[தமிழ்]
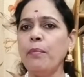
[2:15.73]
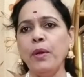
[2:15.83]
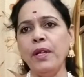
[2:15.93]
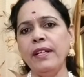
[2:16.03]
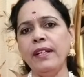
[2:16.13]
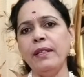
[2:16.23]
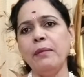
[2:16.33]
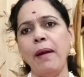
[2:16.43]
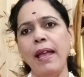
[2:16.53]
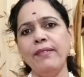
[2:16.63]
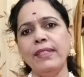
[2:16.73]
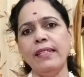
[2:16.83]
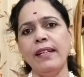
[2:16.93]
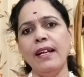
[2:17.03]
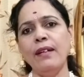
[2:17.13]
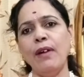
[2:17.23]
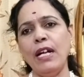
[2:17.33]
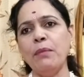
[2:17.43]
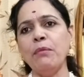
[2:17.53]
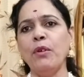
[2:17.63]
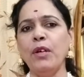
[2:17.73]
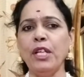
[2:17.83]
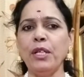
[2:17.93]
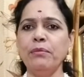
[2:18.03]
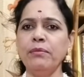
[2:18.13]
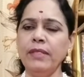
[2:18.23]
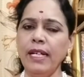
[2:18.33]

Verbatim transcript: பொன்னி நதி பாய்வதனால் வளம் கொளிக்கும்